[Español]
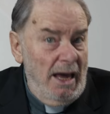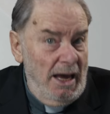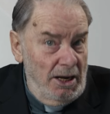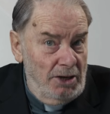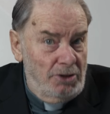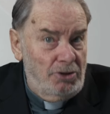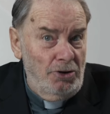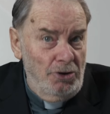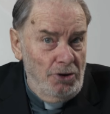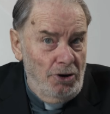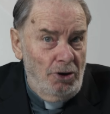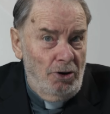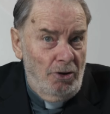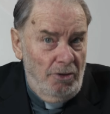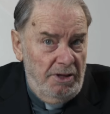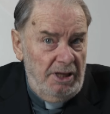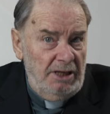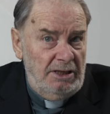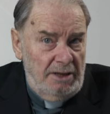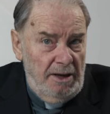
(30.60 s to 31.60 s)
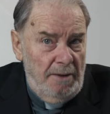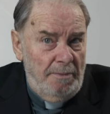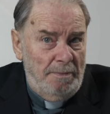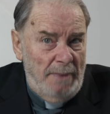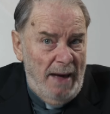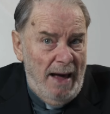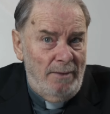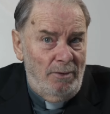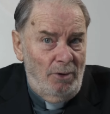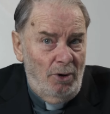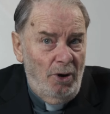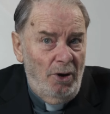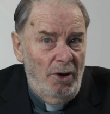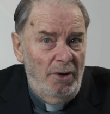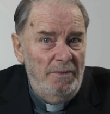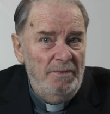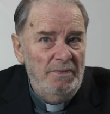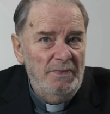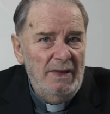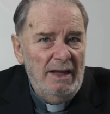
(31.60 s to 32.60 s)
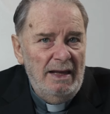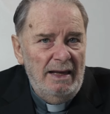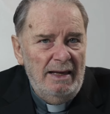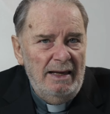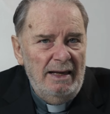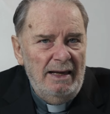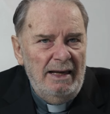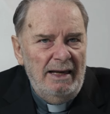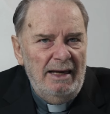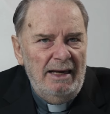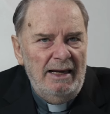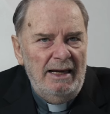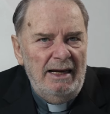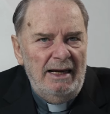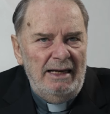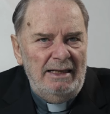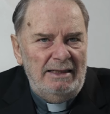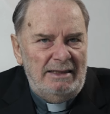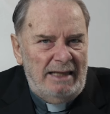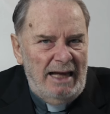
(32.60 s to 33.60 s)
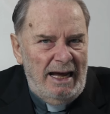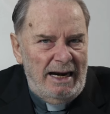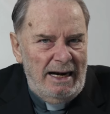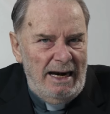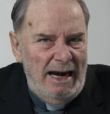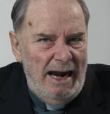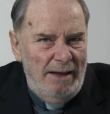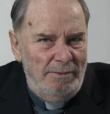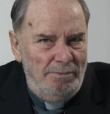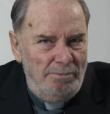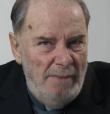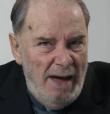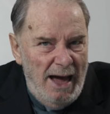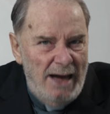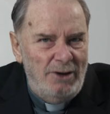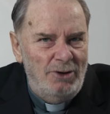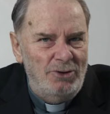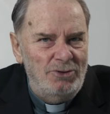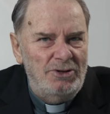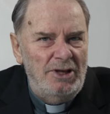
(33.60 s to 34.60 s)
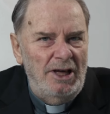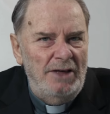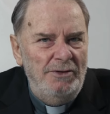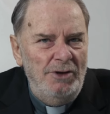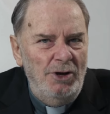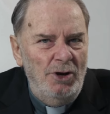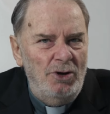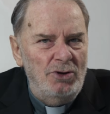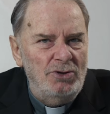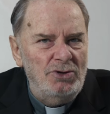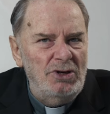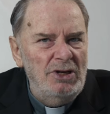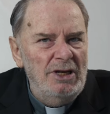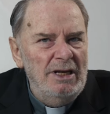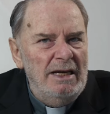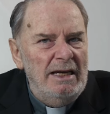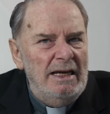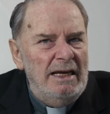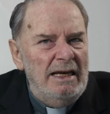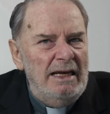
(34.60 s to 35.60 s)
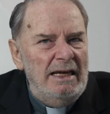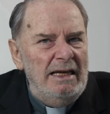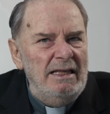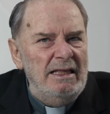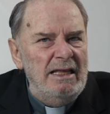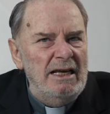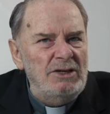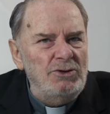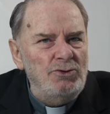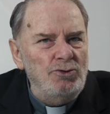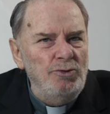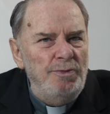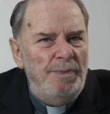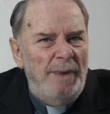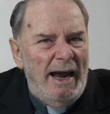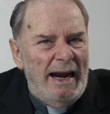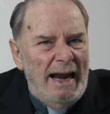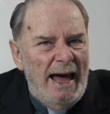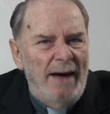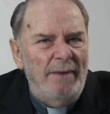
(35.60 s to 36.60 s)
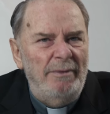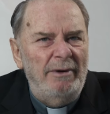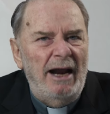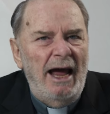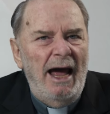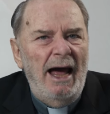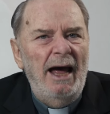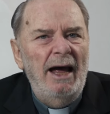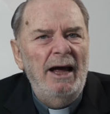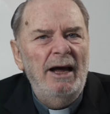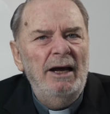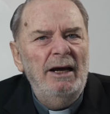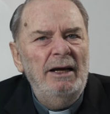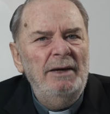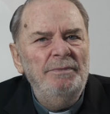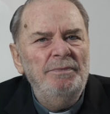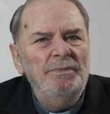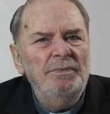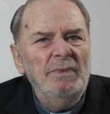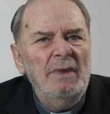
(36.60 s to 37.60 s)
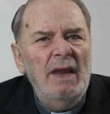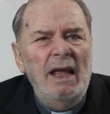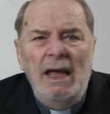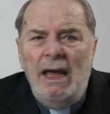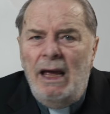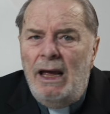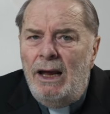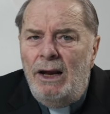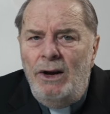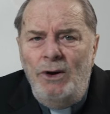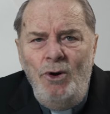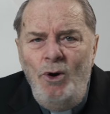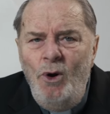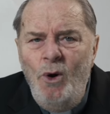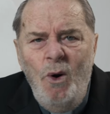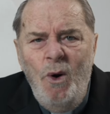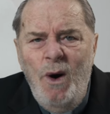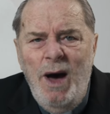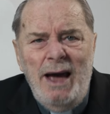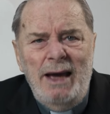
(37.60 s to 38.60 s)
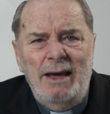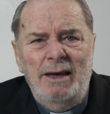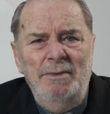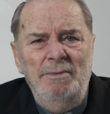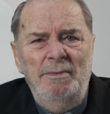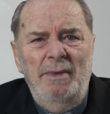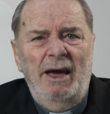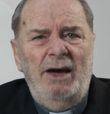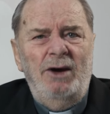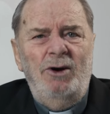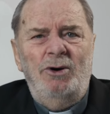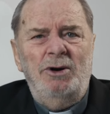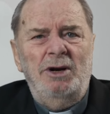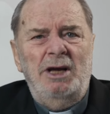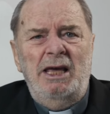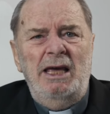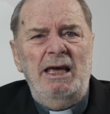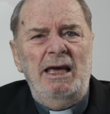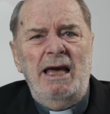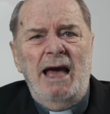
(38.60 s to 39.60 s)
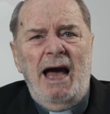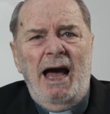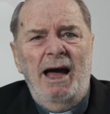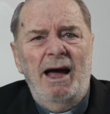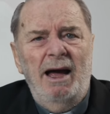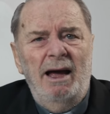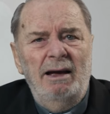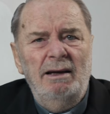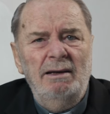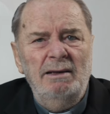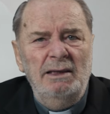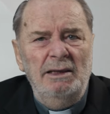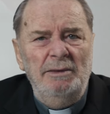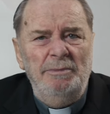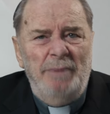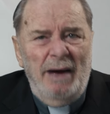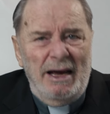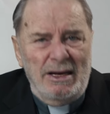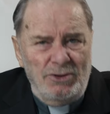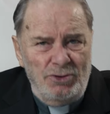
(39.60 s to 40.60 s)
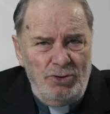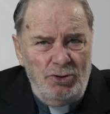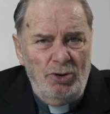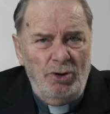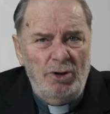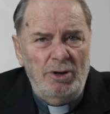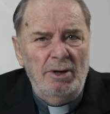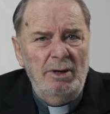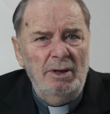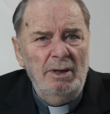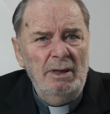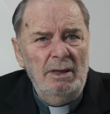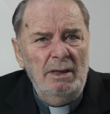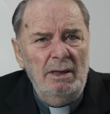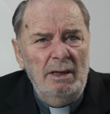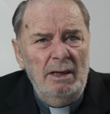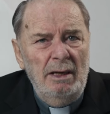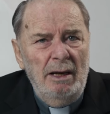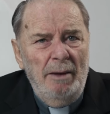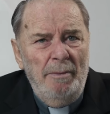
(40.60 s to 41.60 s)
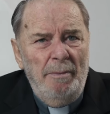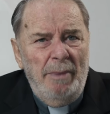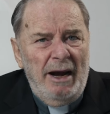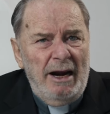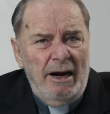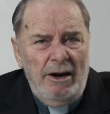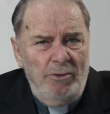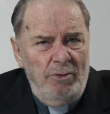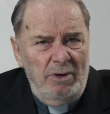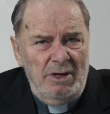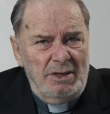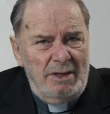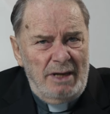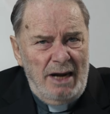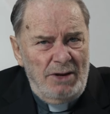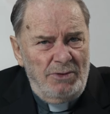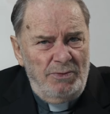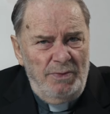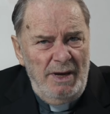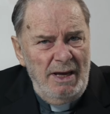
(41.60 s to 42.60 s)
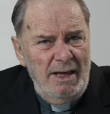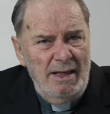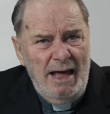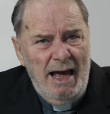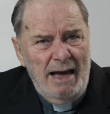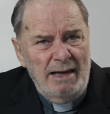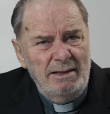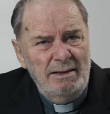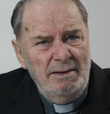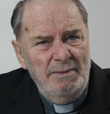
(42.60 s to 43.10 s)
Esto nos lo dice Pablo estar en las manos de Dios y de su palabra. No hay mejor guía y pastor para nuestras vidas.